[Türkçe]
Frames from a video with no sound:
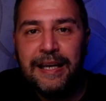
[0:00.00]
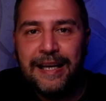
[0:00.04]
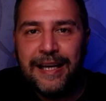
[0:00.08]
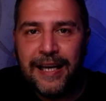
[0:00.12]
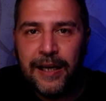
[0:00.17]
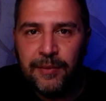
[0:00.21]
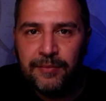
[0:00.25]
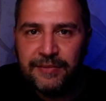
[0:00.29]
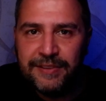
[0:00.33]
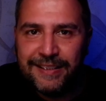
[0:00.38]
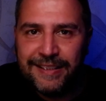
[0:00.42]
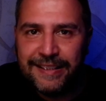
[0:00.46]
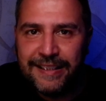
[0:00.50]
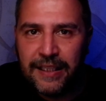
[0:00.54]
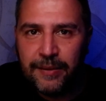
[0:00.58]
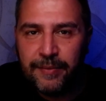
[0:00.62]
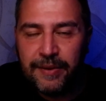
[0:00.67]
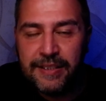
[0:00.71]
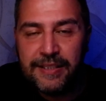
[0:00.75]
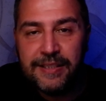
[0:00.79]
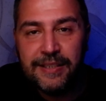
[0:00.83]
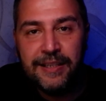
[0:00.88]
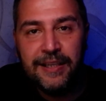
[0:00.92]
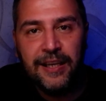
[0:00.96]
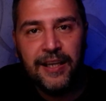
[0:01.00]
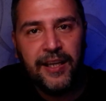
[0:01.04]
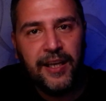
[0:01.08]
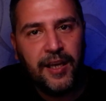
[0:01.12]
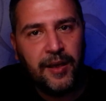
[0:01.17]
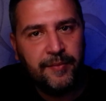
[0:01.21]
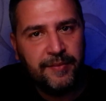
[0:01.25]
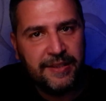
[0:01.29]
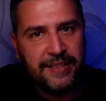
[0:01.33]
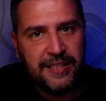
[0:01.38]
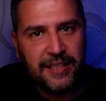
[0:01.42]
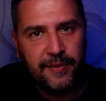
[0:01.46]
hem dinlemesi
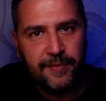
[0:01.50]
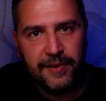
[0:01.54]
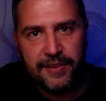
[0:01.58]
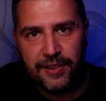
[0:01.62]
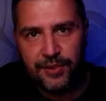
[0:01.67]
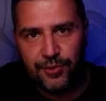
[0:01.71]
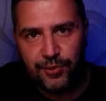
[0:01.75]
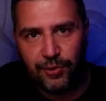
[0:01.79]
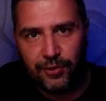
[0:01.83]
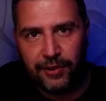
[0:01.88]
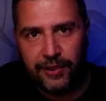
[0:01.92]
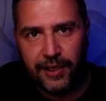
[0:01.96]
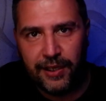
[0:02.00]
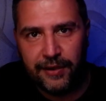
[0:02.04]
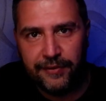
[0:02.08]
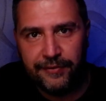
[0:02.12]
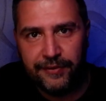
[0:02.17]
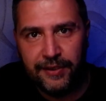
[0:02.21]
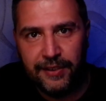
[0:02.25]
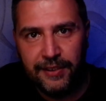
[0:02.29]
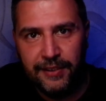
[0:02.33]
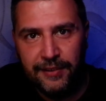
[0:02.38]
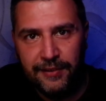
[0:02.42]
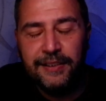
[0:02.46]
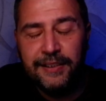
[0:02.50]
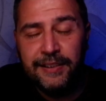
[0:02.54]
hem izlemesi çok keyifli.